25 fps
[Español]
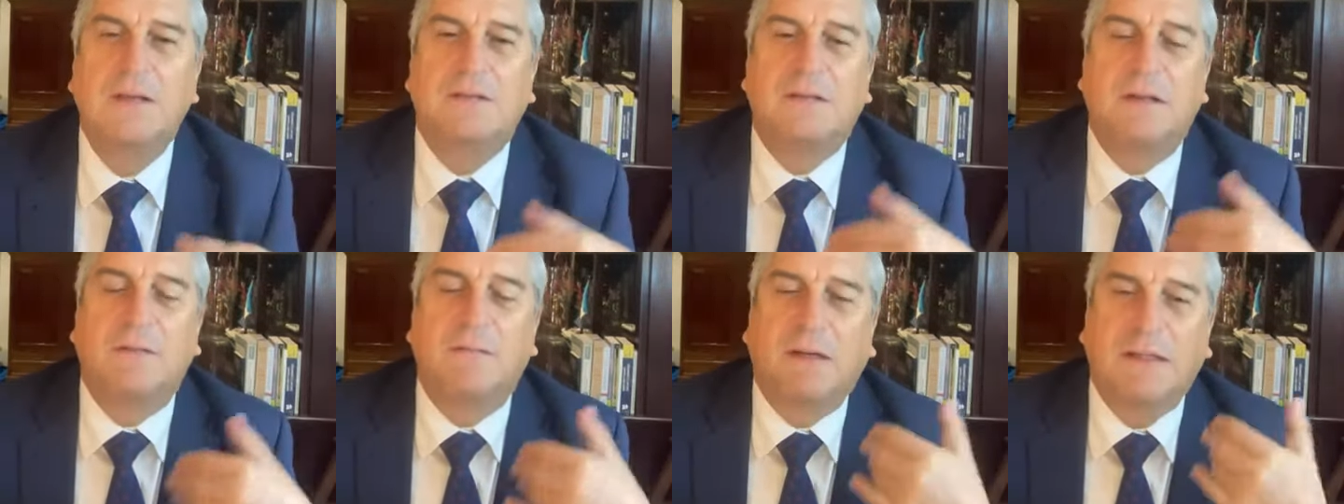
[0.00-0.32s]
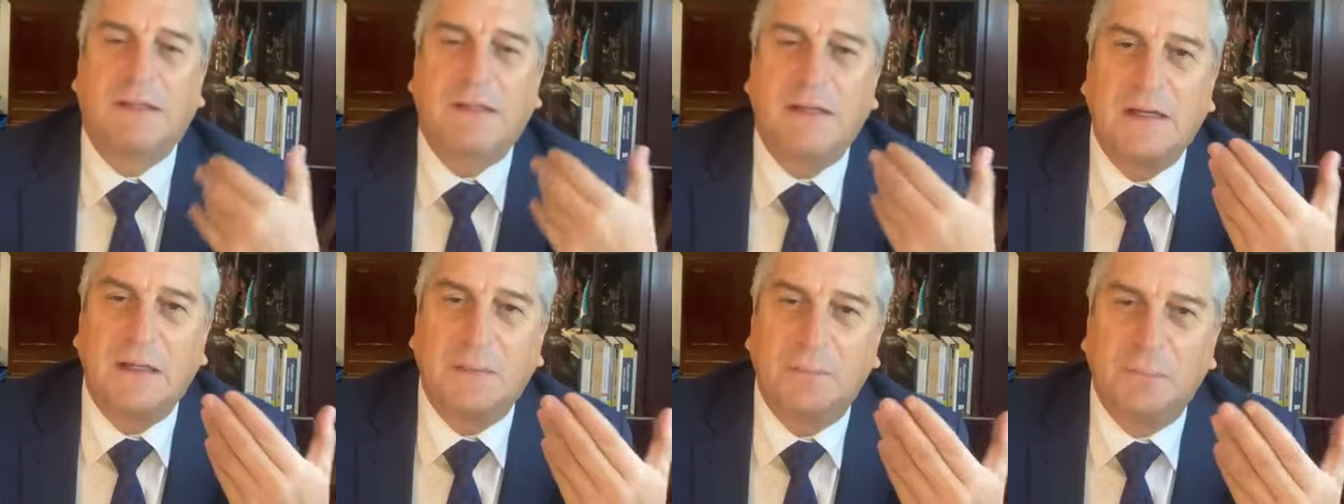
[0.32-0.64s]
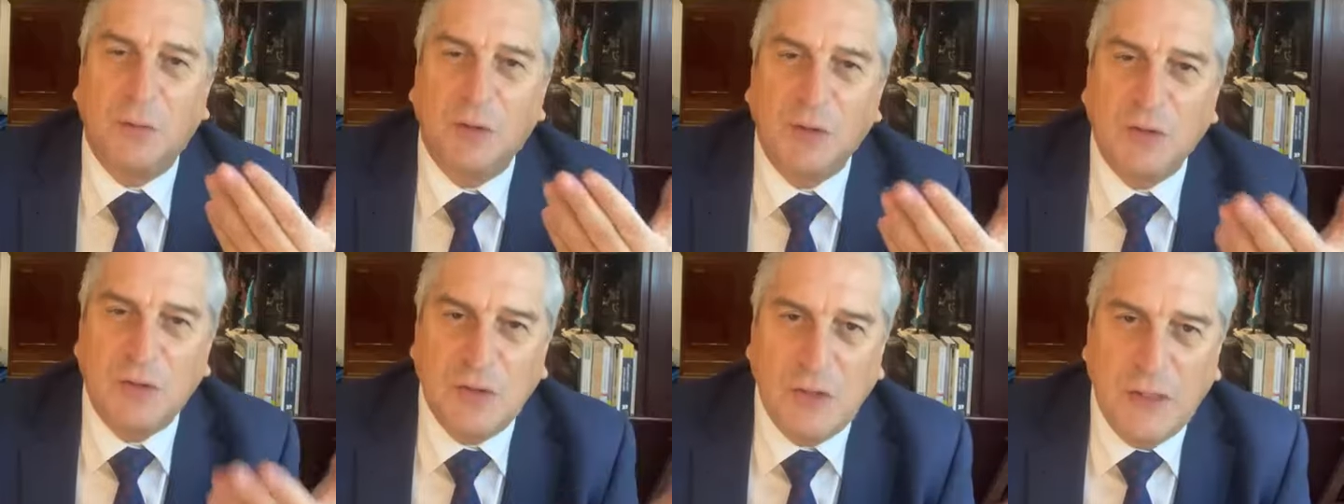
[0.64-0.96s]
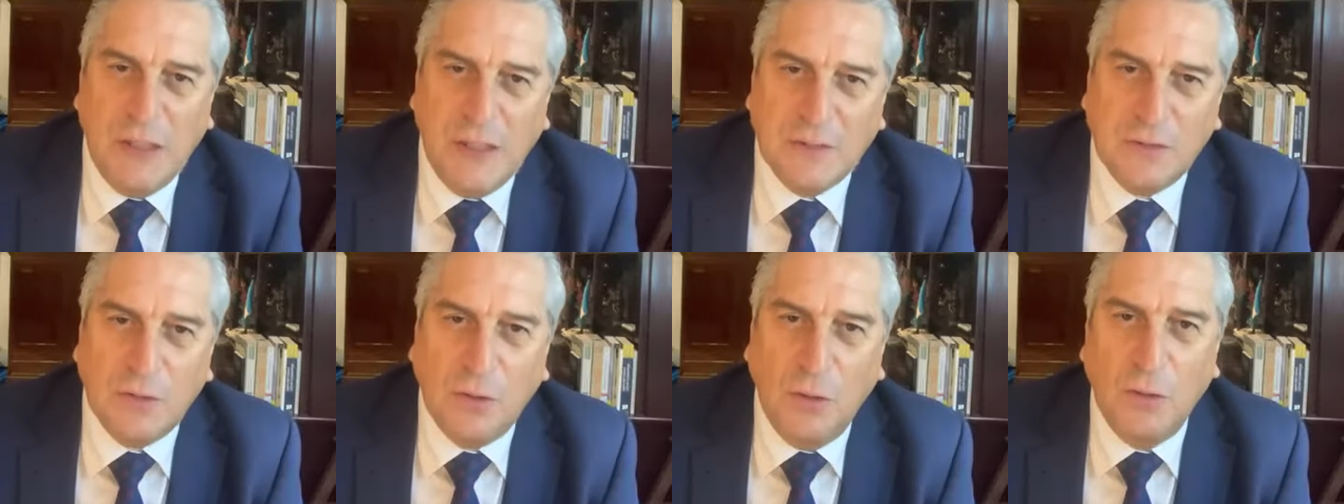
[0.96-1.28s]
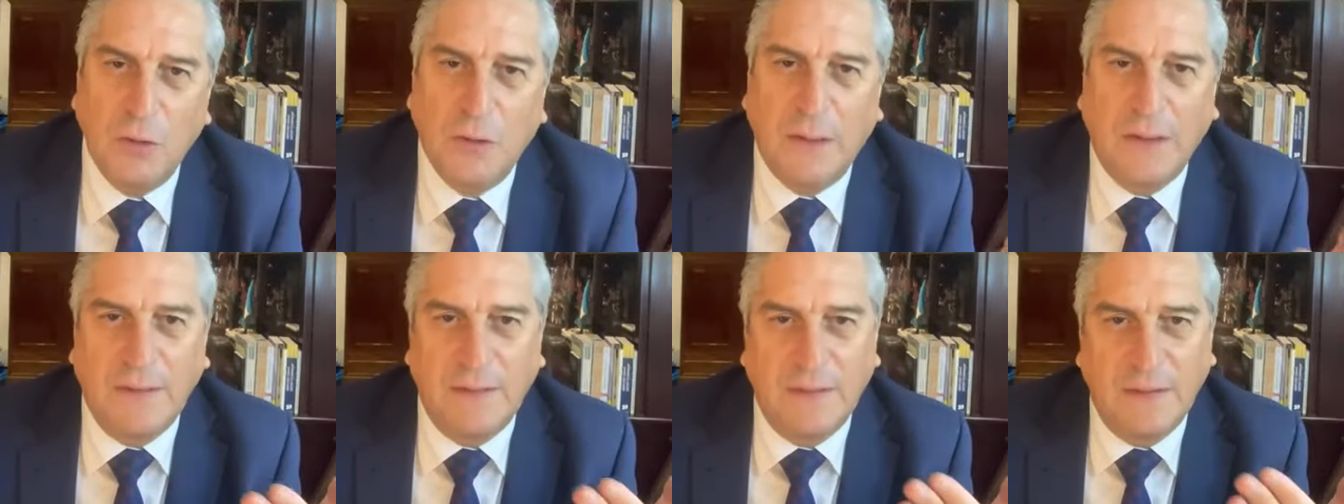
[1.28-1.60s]
se va a tener por
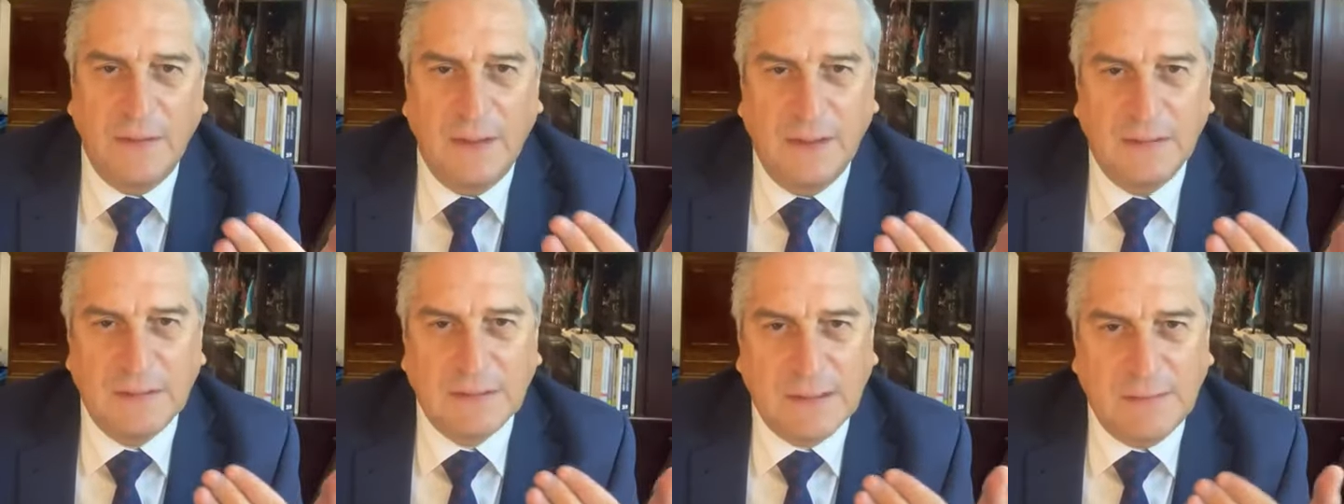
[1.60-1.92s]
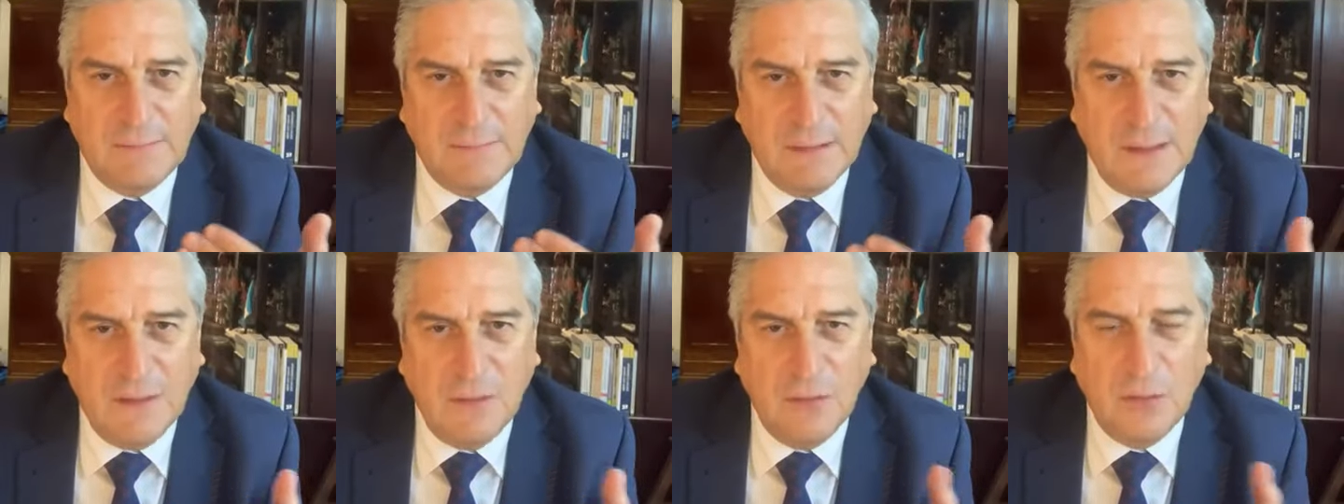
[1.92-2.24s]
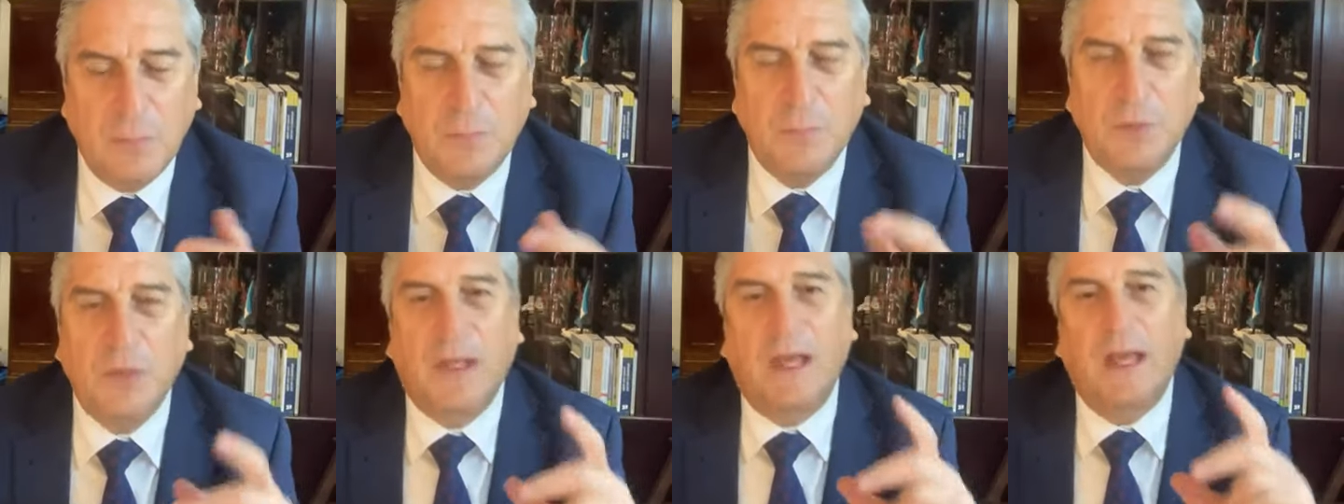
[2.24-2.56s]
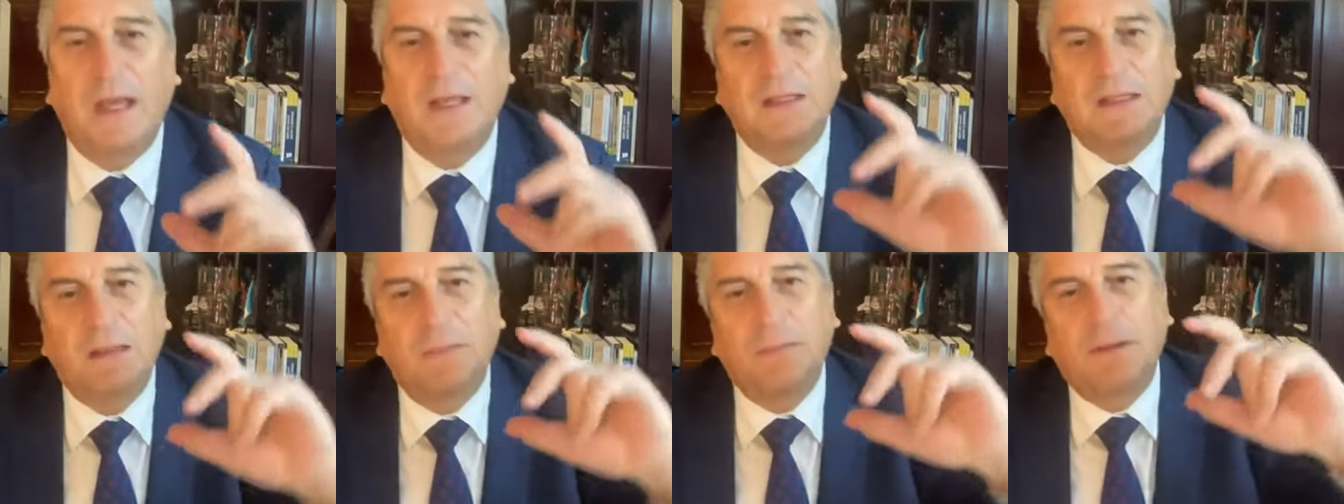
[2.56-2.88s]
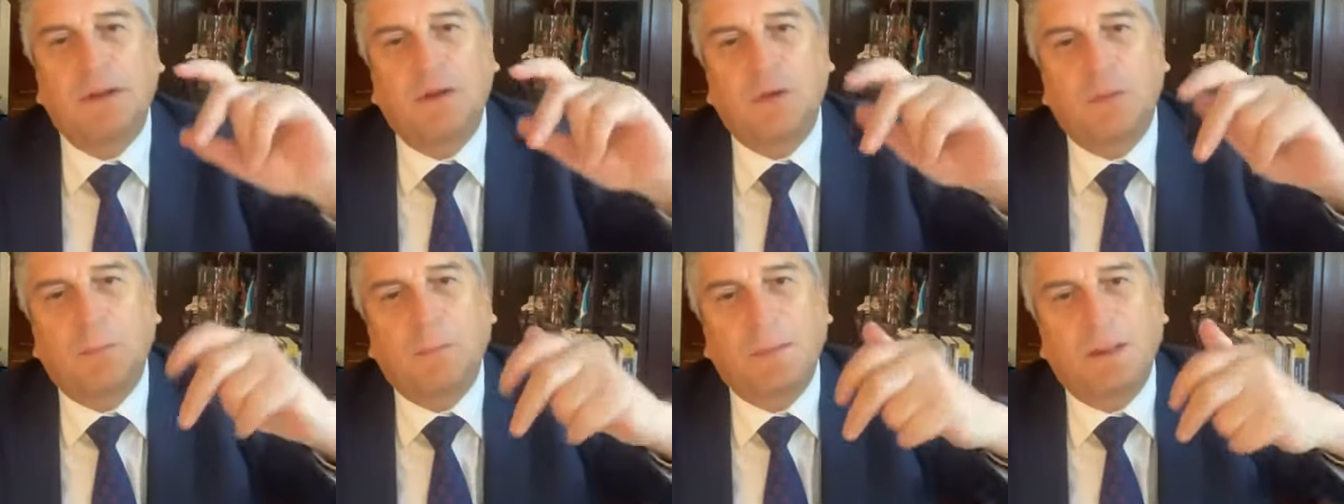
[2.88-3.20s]
cierto lo que diga el trabajador, porque ahí
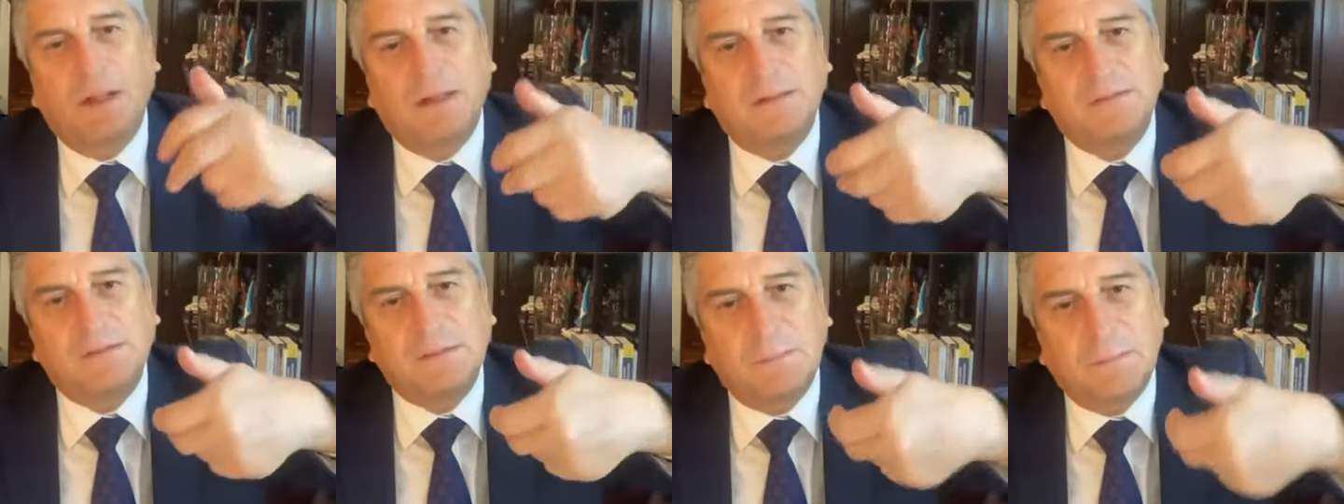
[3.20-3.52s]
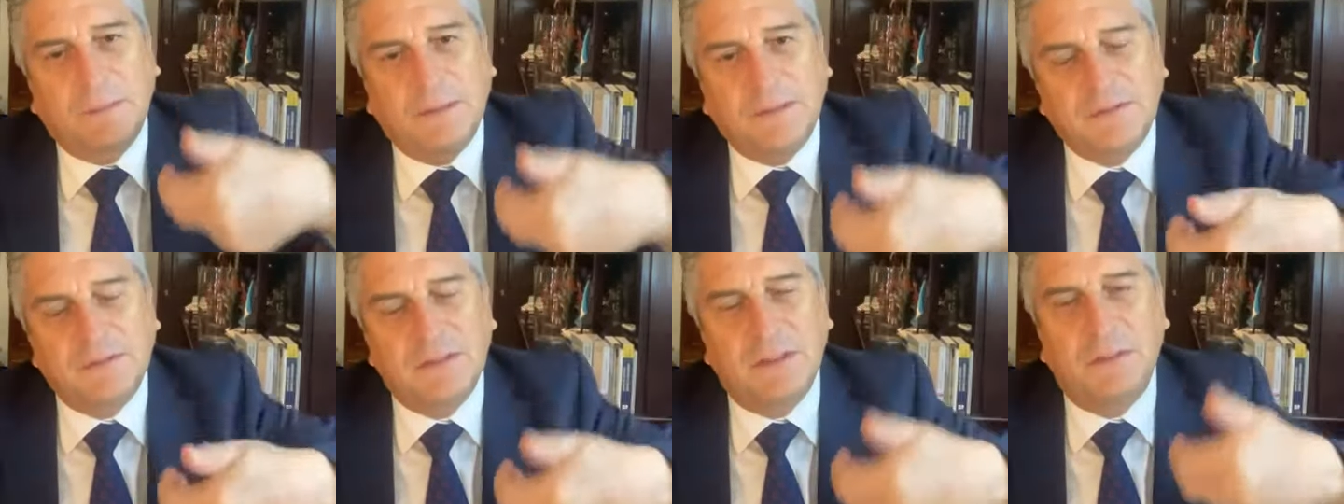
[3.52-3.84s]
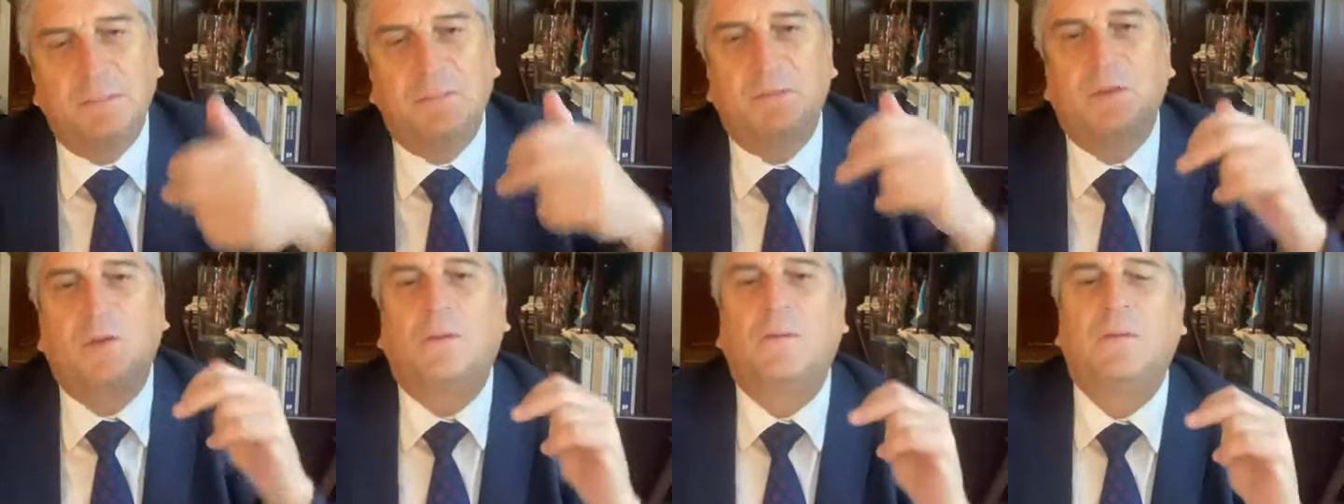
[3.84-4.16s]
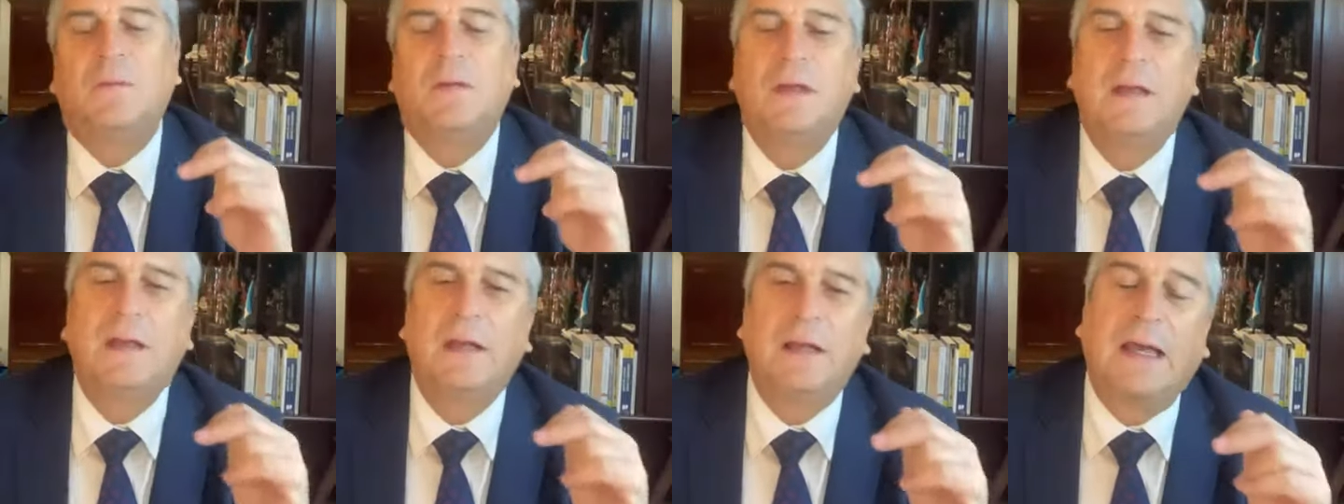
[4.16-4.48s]
también opera ese principio,